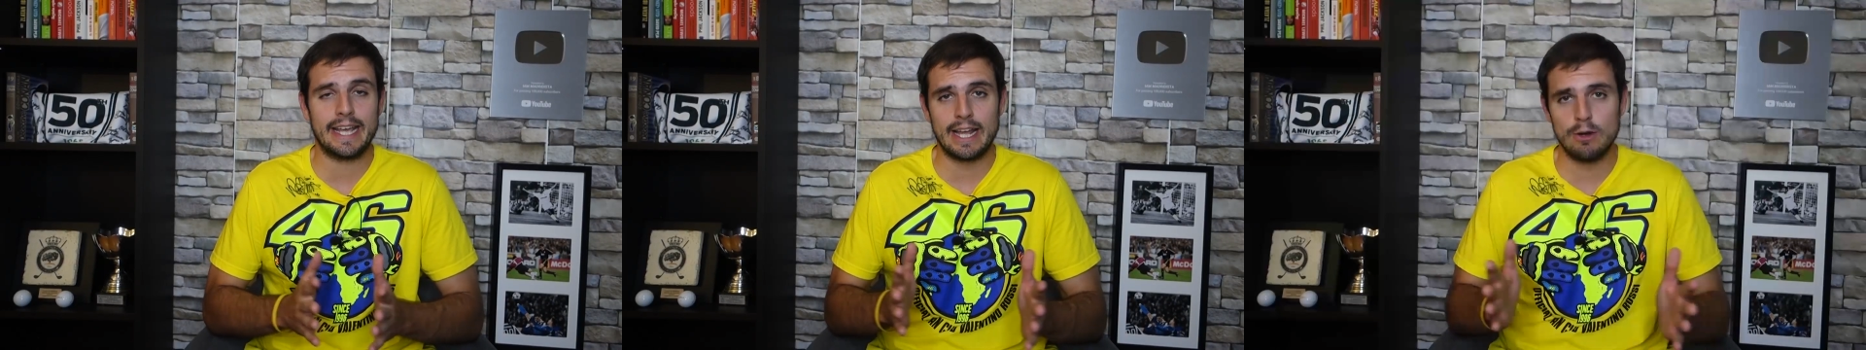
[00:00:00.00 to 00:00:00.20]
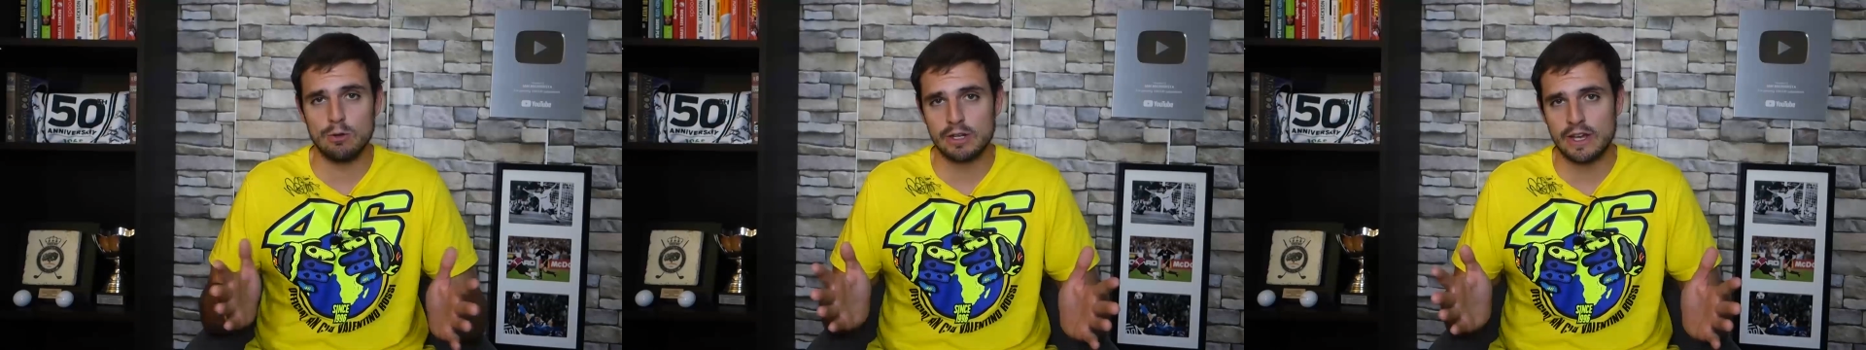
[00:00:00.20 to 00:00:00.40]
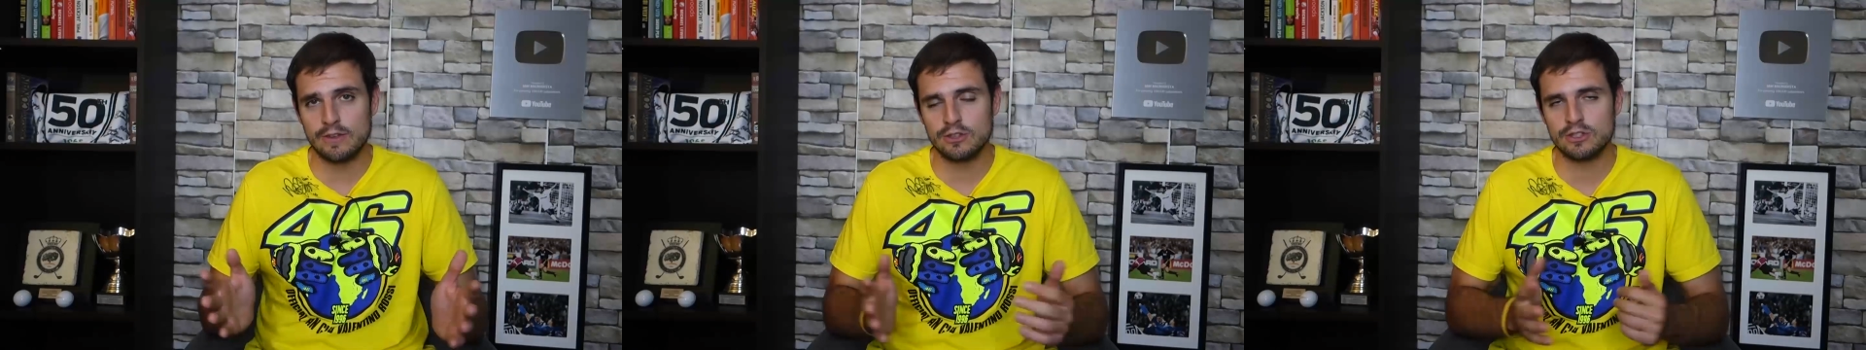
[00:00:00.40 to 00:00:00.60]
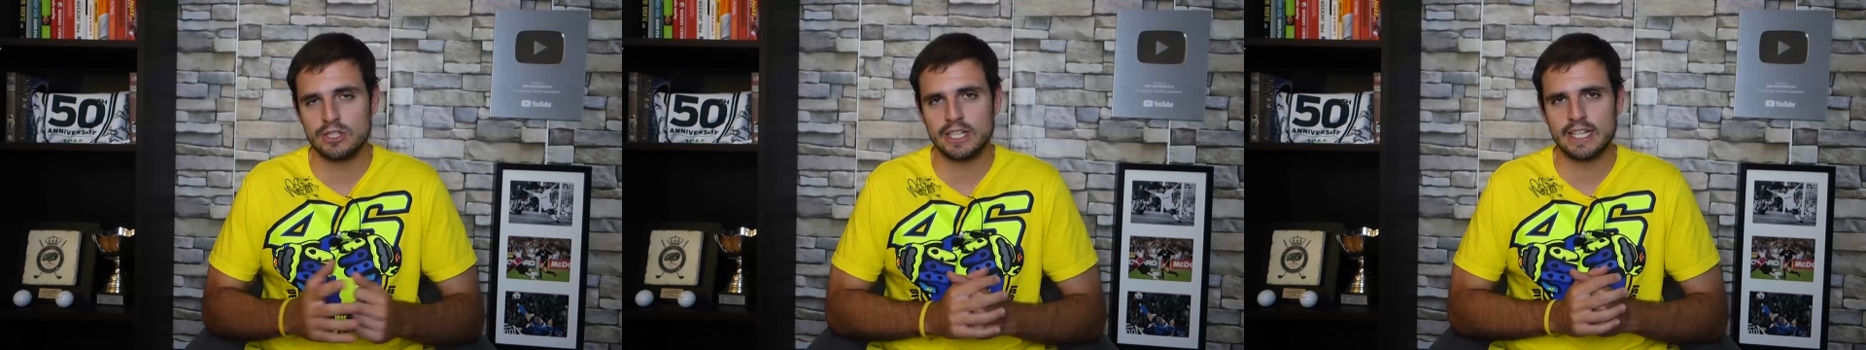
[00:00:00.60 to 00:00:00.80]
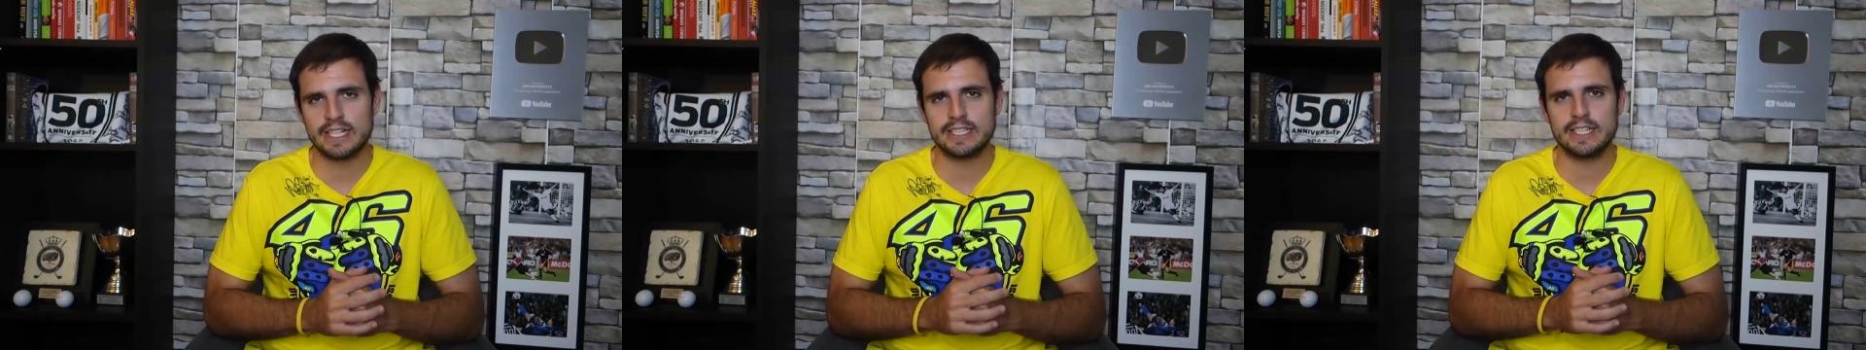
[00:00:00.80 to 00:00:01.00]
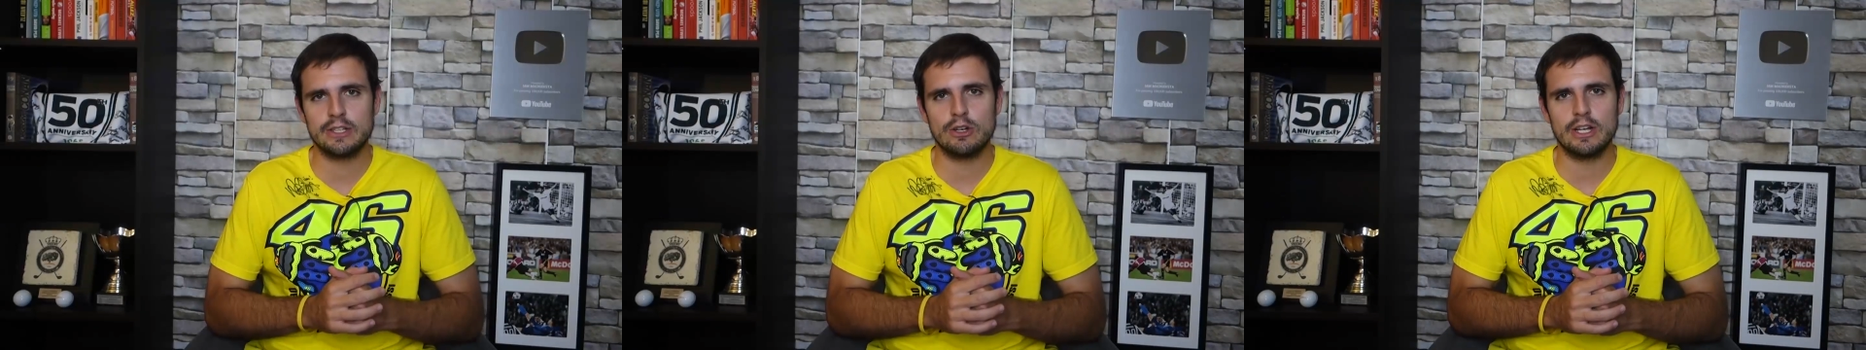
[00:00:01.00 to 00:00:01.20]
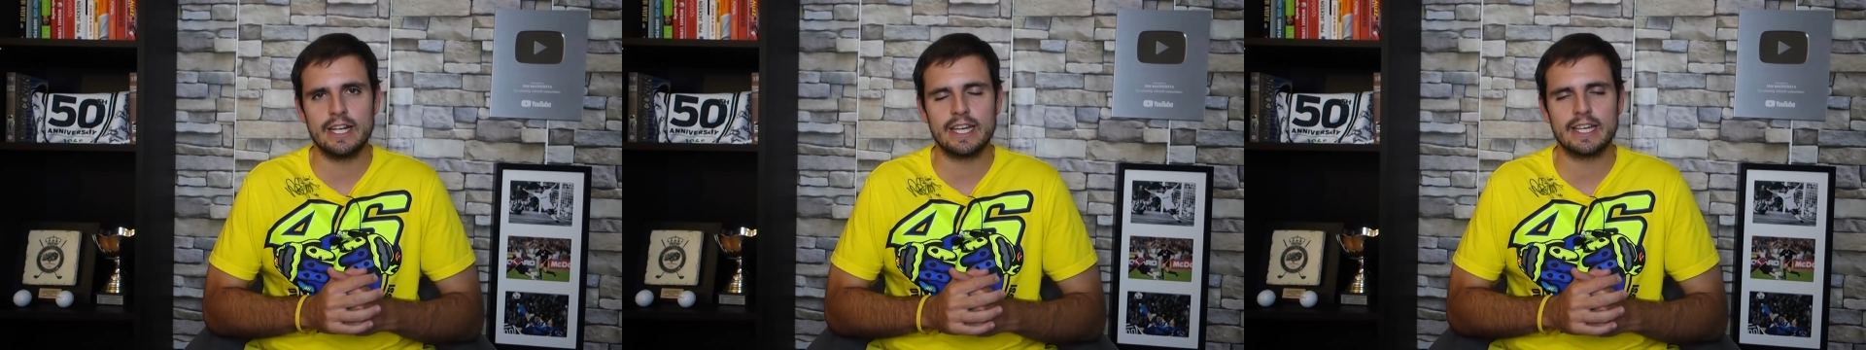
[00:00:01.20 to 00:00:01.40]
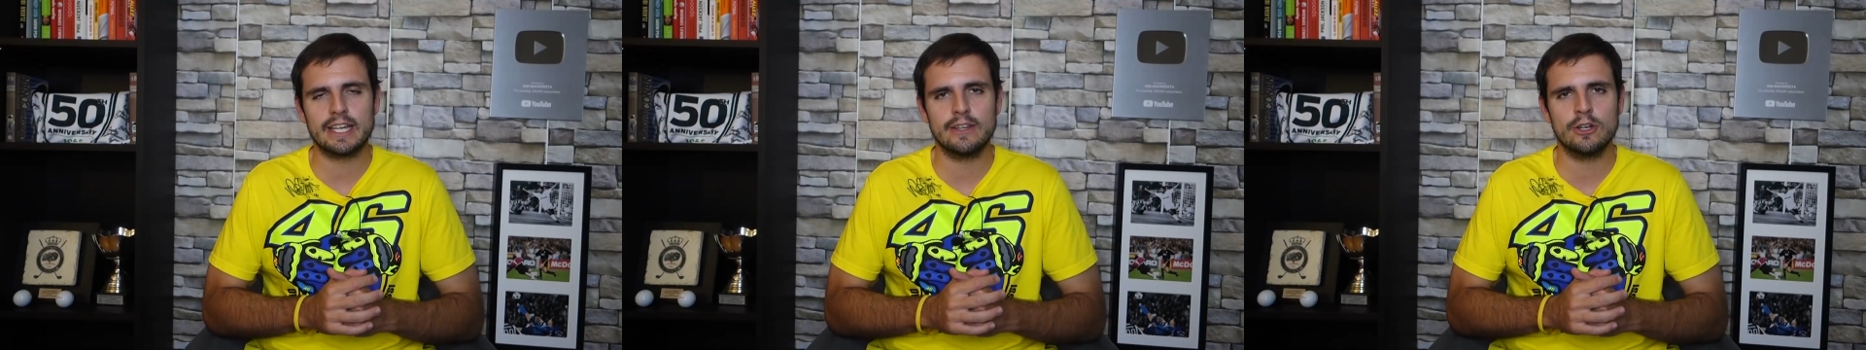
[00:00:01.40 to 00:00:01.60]
que Luca Doncic ha sido
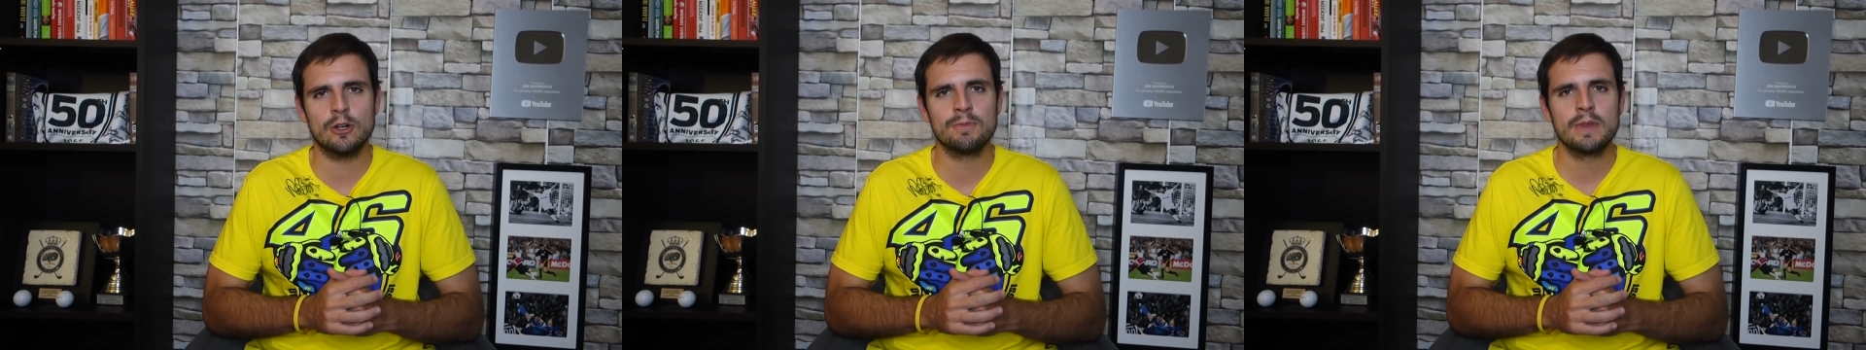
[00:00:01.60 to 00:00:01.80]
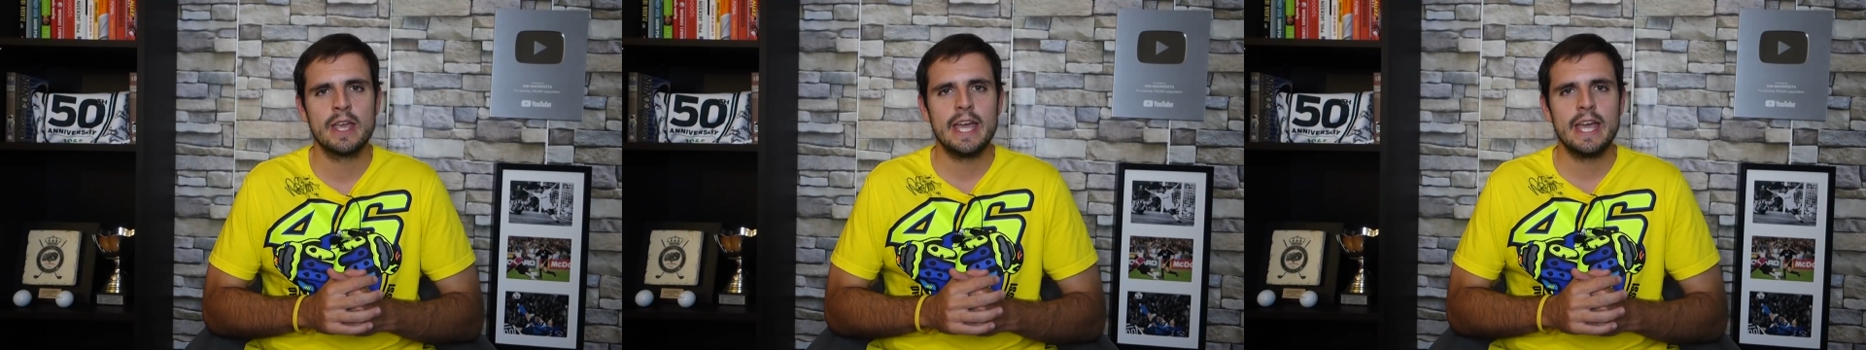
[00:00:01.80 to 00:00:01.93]
elegido